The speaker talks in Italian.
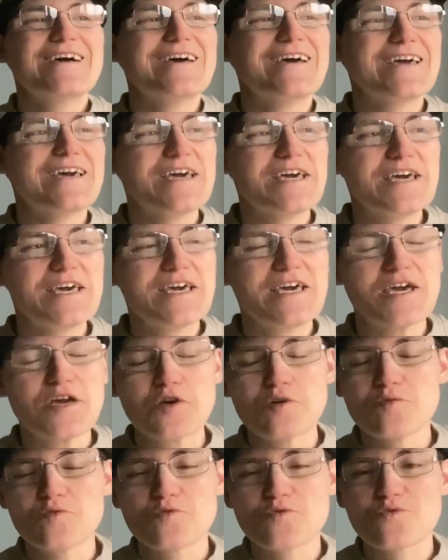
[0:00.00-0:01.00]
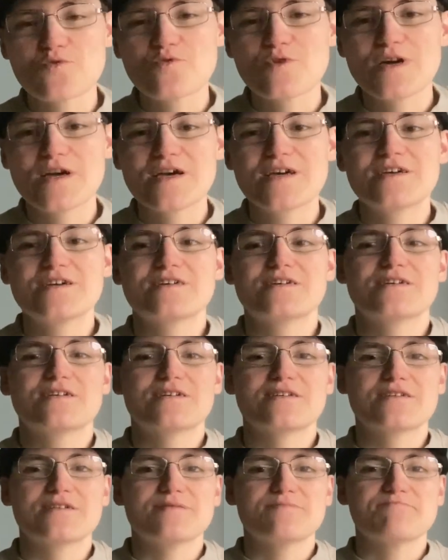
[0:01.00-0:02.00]
e, e, comunque
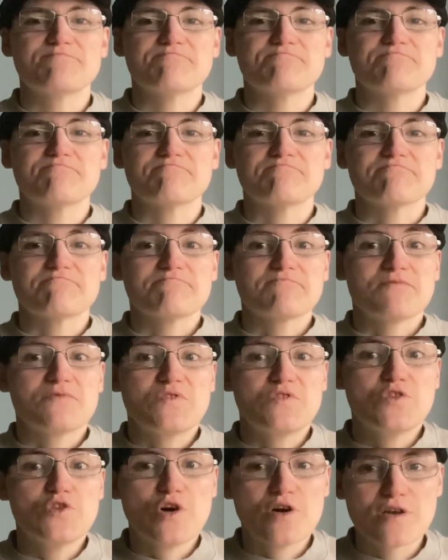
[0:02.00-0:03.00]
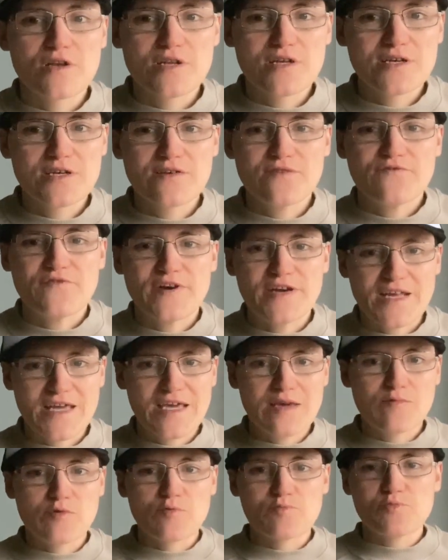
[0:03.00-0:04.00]
ehm, non
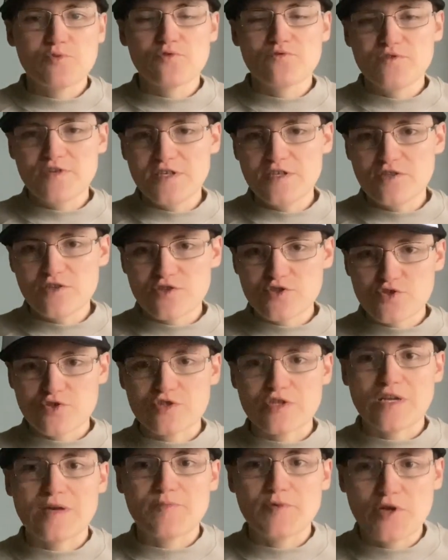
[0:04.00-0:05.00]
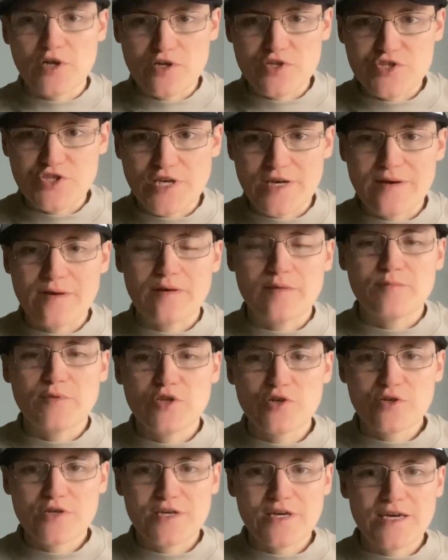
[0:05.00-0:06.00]
faremo più video sotto la pioggia, a
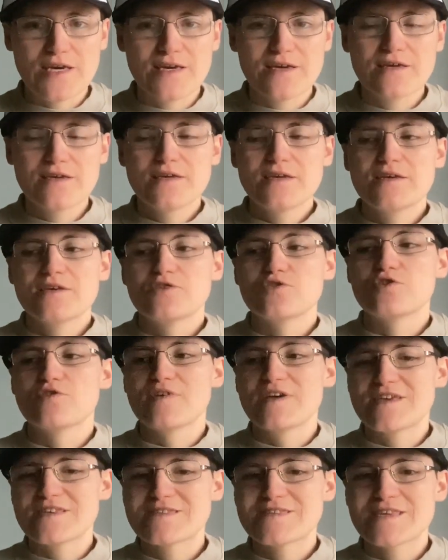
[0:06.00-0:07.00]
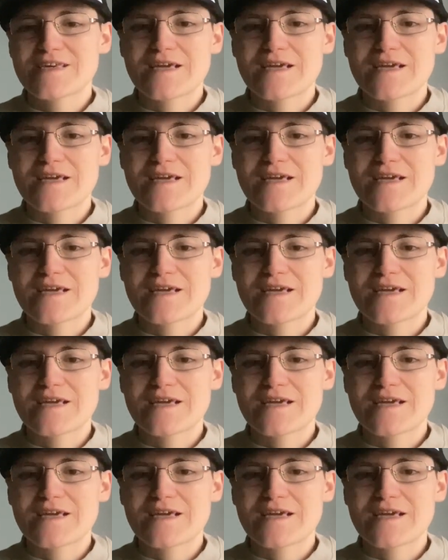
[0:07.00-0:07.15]
meno che dovesse